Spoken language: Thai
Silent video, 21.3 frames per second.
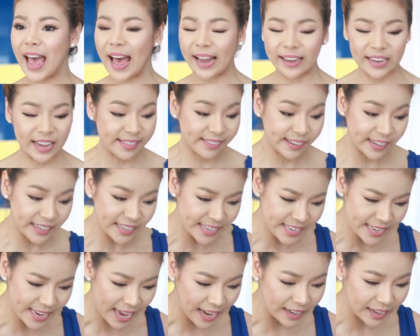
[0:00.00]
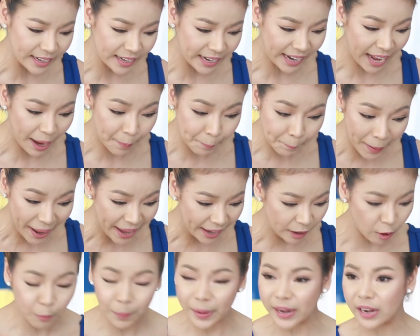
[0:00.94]
ญญาณเนี่ยจะเขียนเลยนะคะ
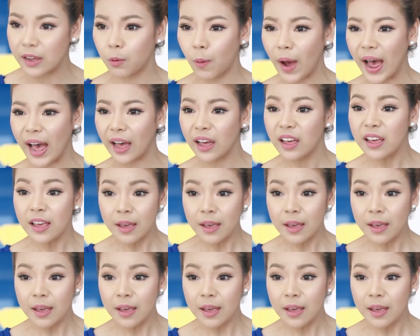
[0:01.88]
แปะลงไปเลยว่า